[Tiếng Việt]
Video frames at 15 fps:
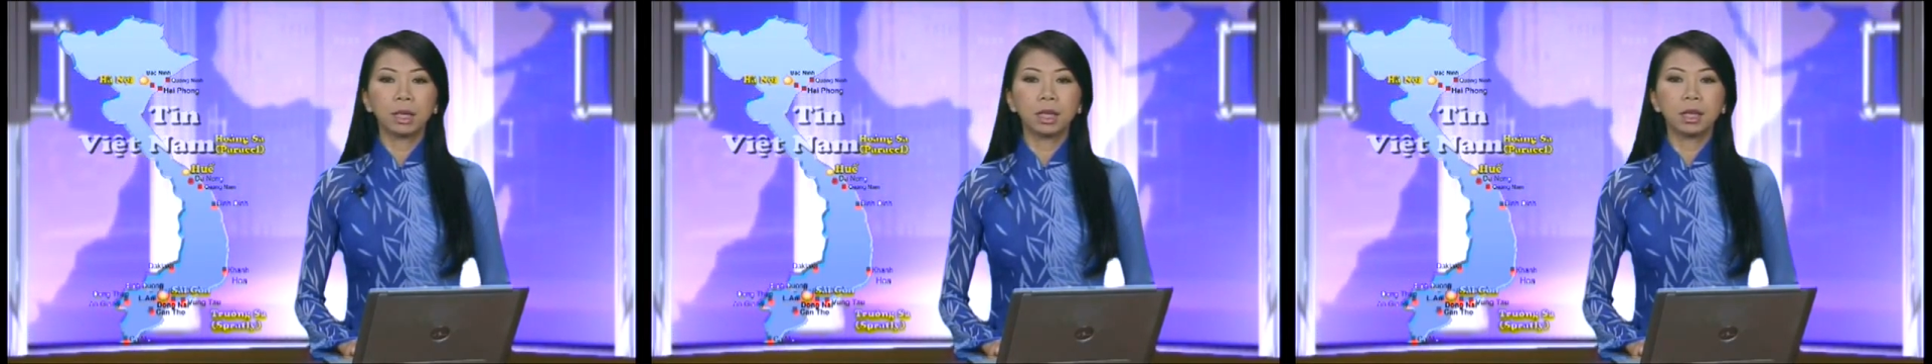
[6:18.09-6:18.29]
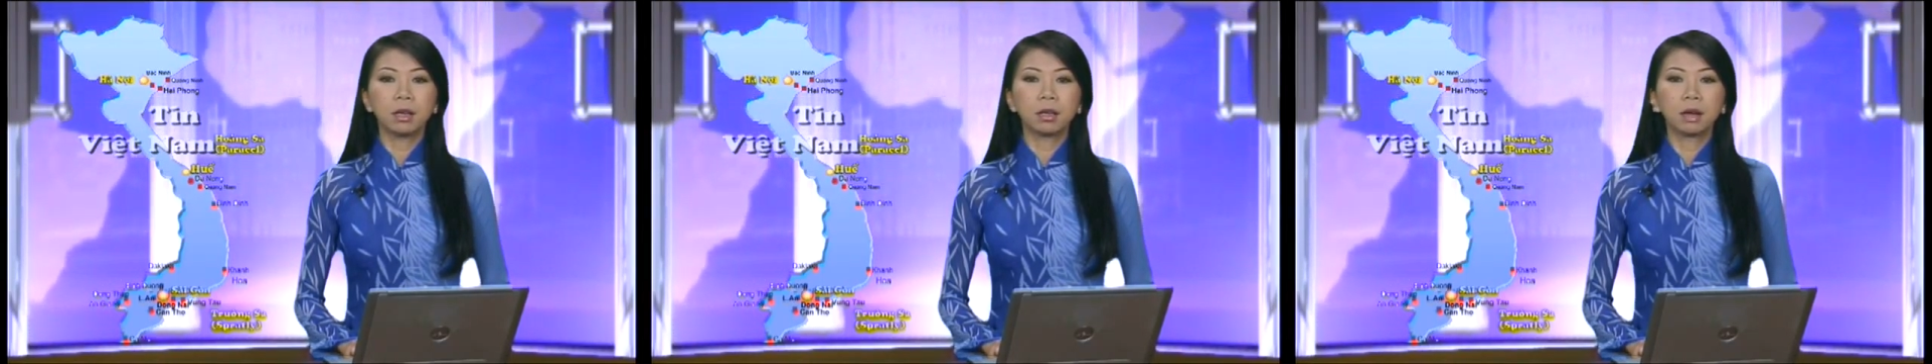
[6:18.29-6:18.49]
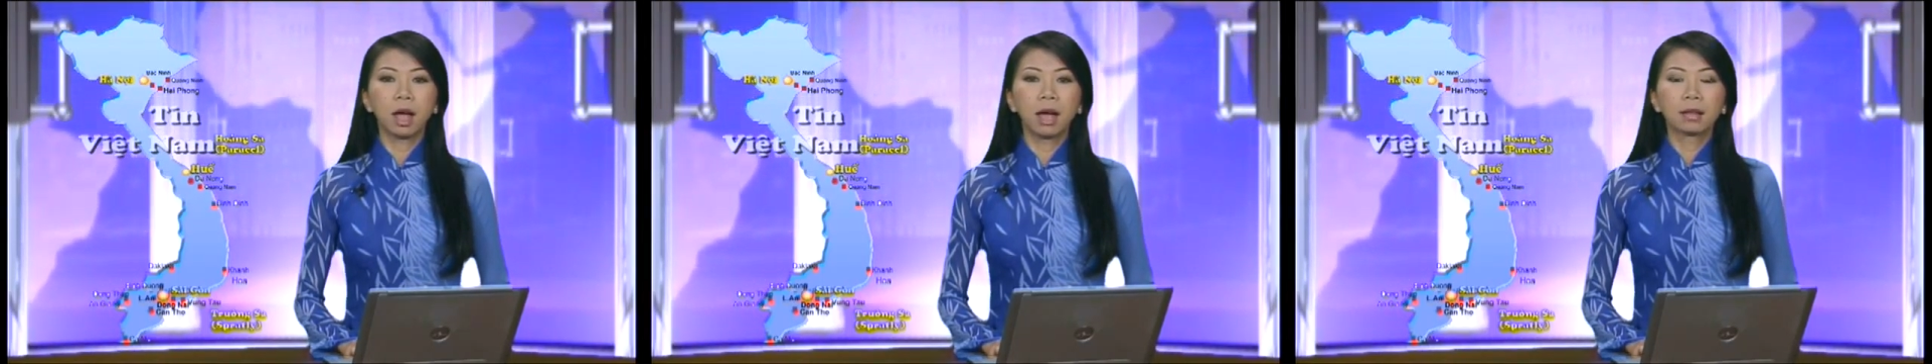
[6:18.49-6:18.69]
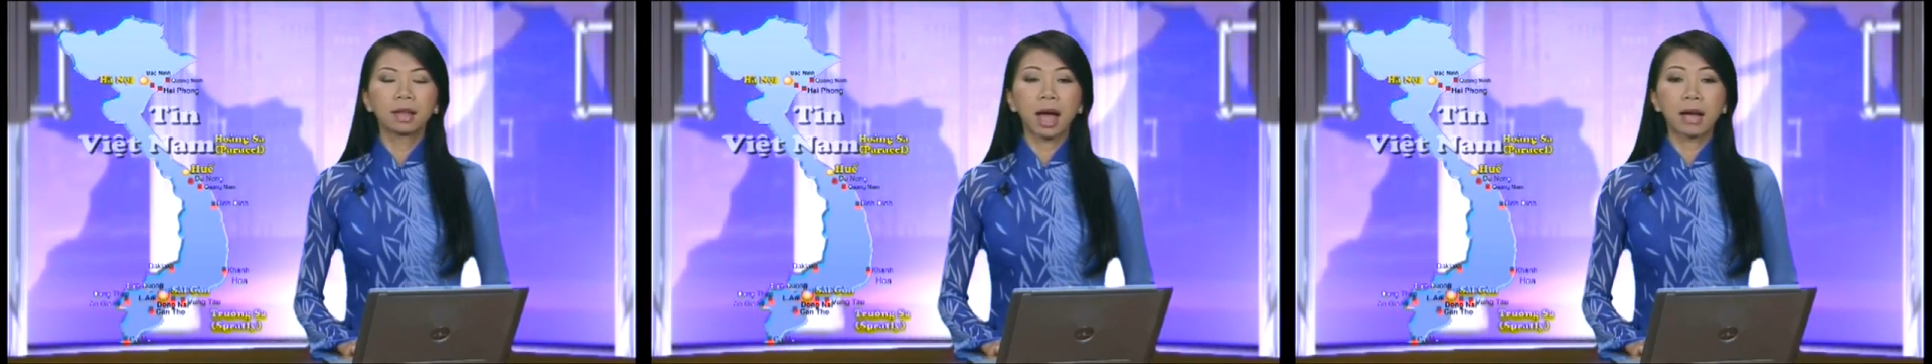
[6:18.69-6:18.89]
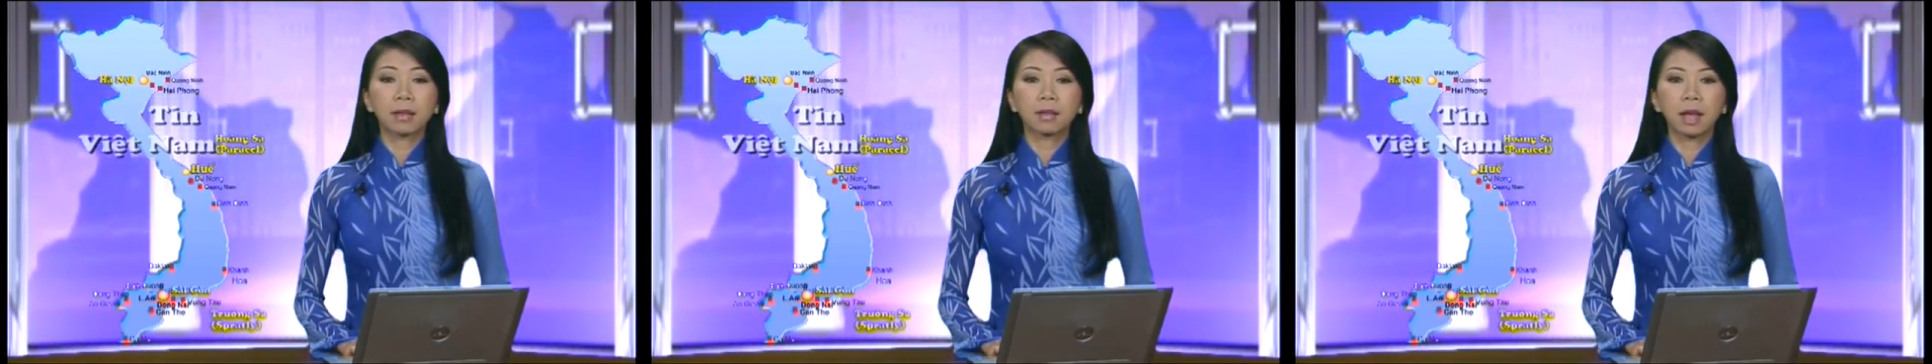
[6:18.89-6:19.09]
Bình Dương
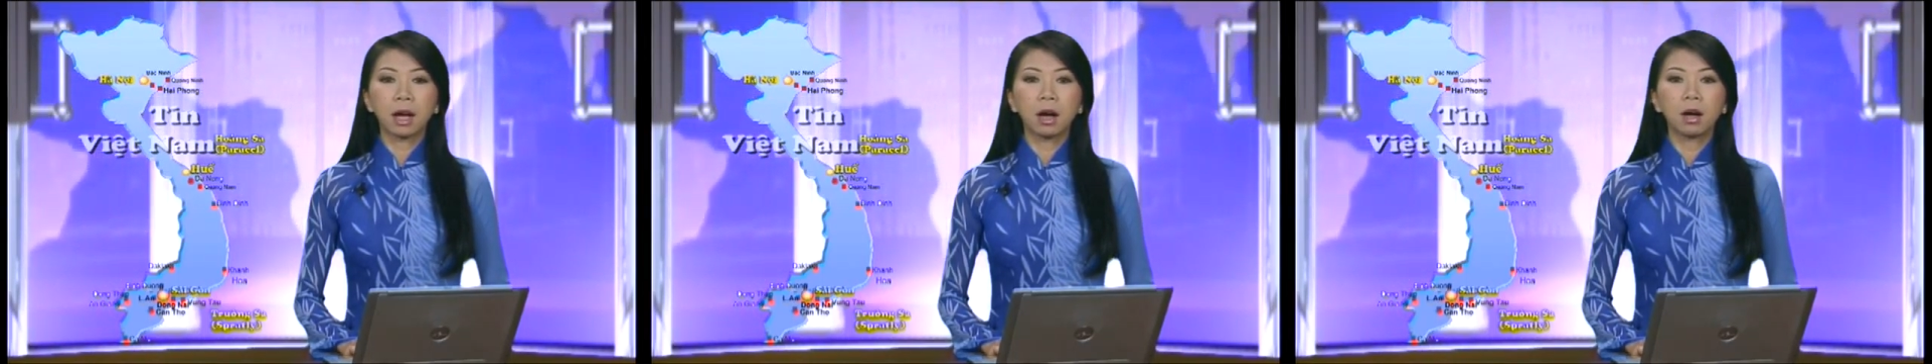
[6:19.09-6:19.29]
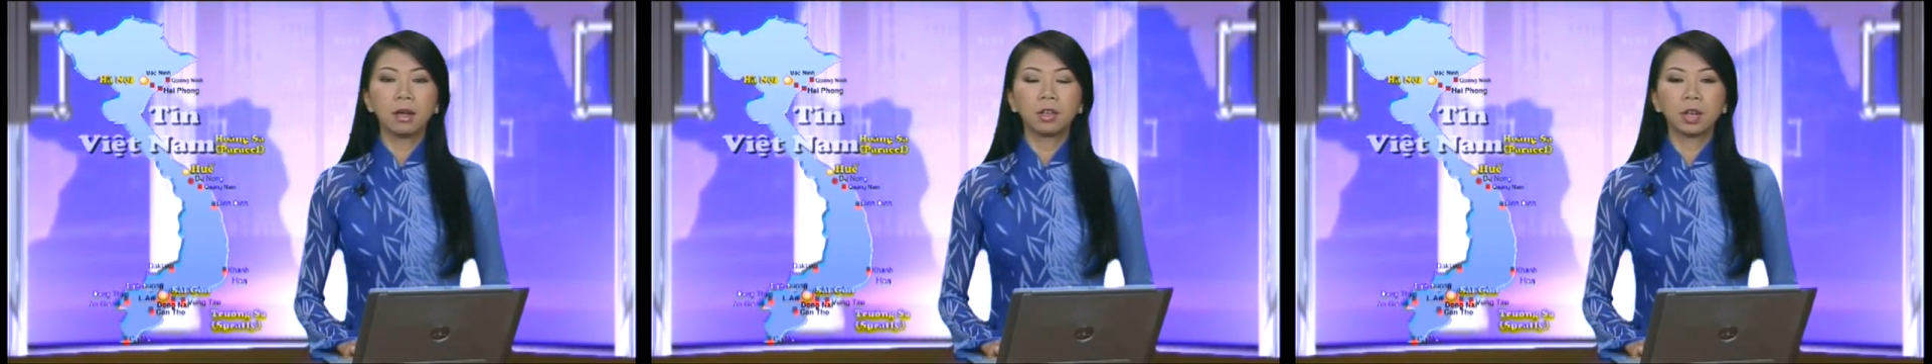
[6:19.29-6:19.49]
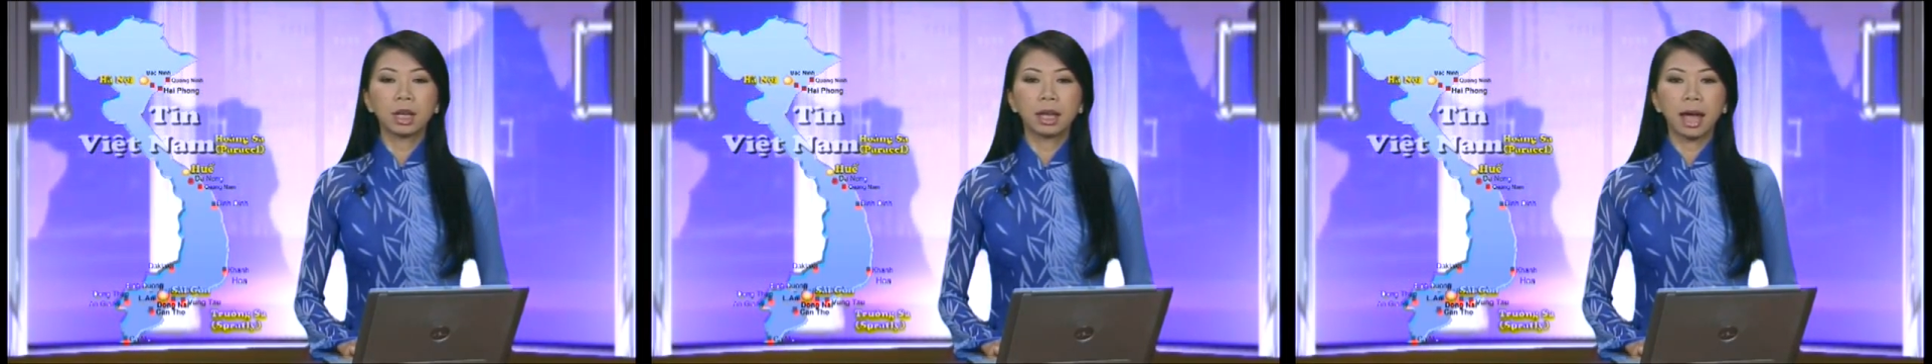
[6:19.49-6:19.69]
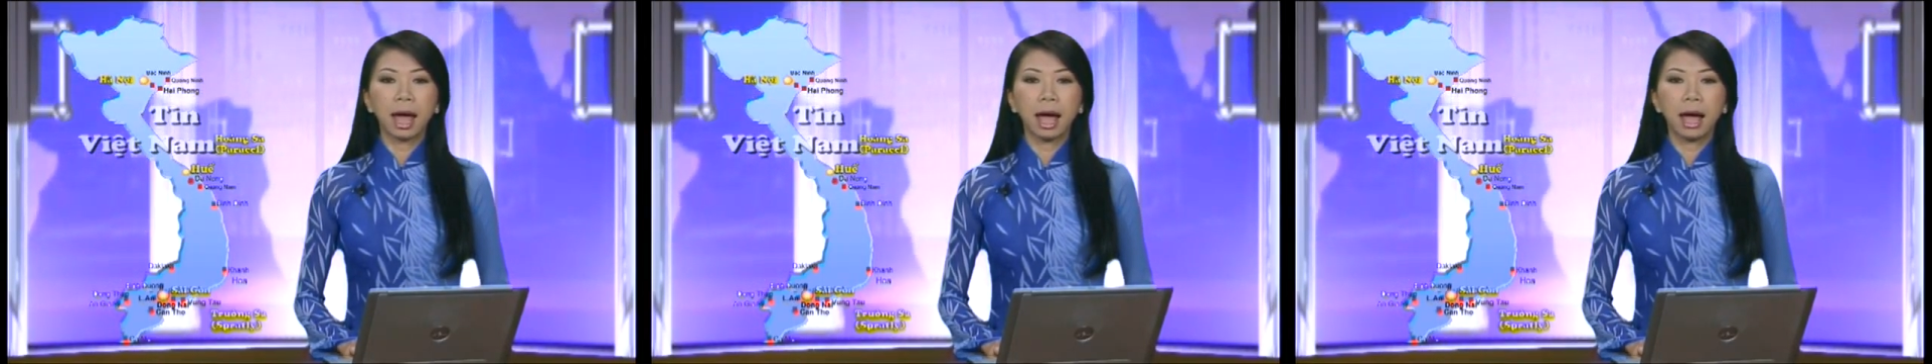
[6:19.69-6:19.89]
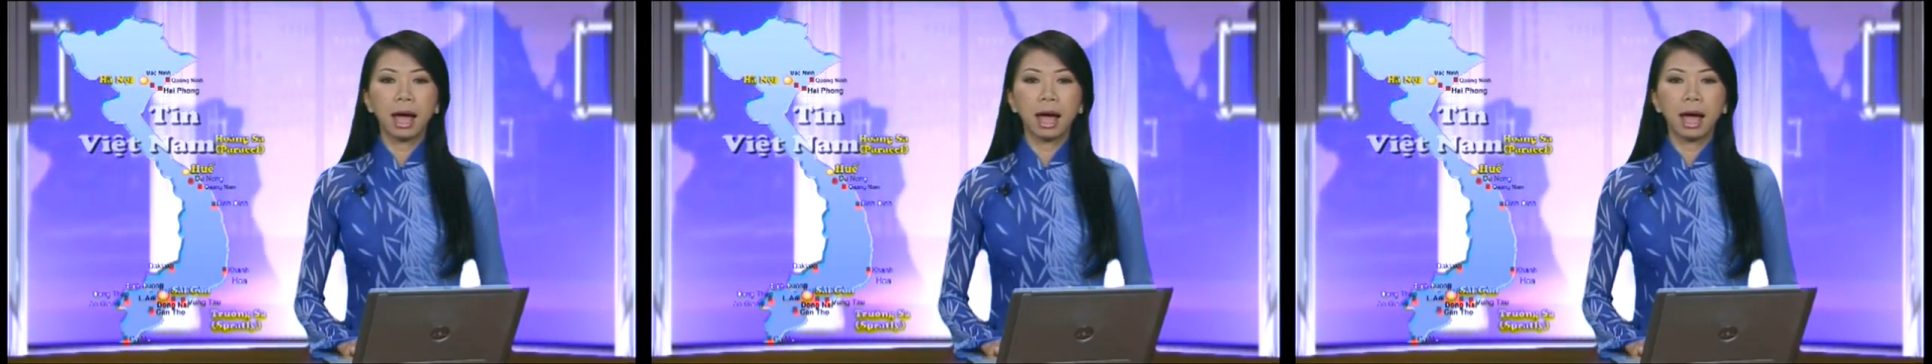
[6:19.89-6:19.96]
tặng xe hơi trị giá